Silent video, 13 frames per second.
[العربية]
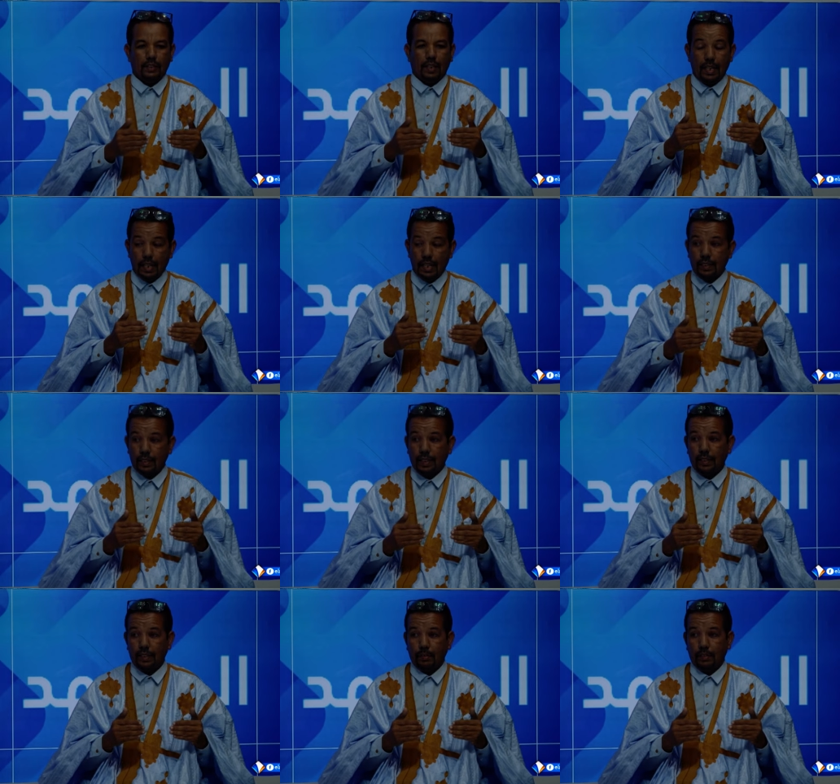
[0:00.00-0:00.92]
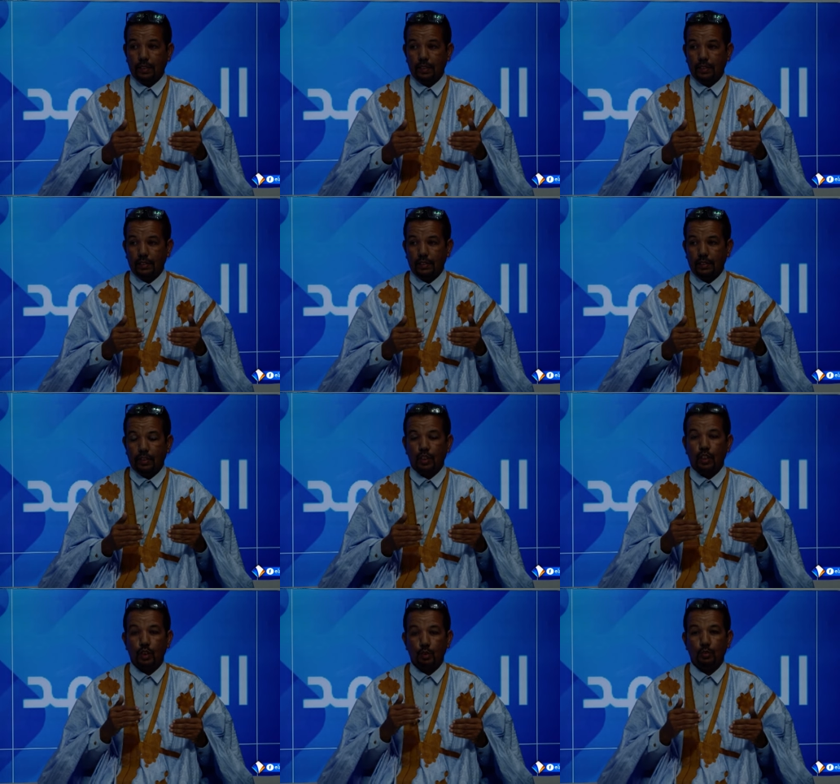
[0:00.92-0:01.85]
قرار اصلاح التربيه
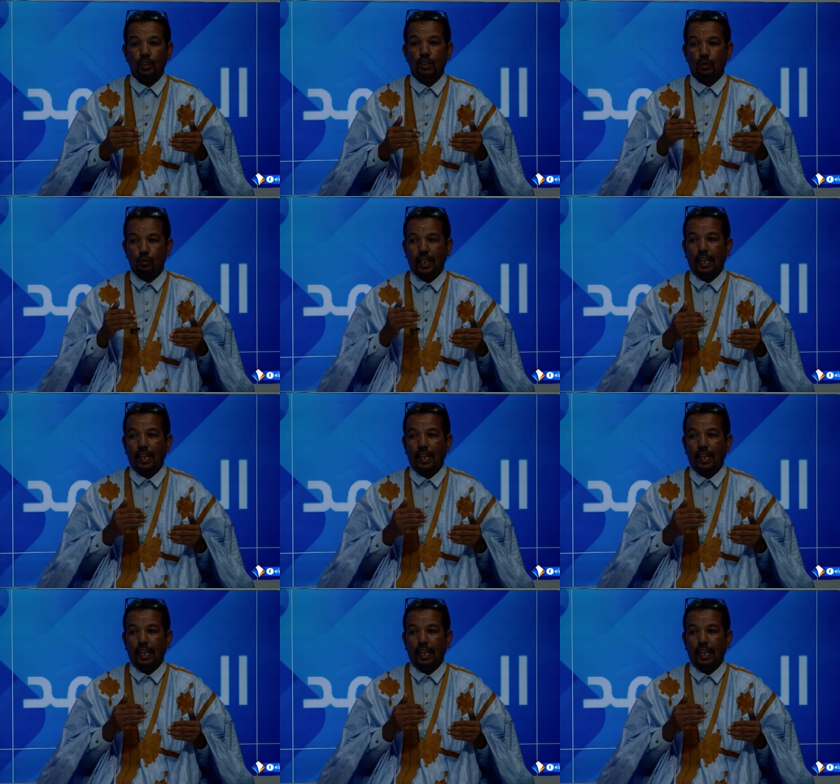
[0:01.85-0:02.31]
يجب ان يكون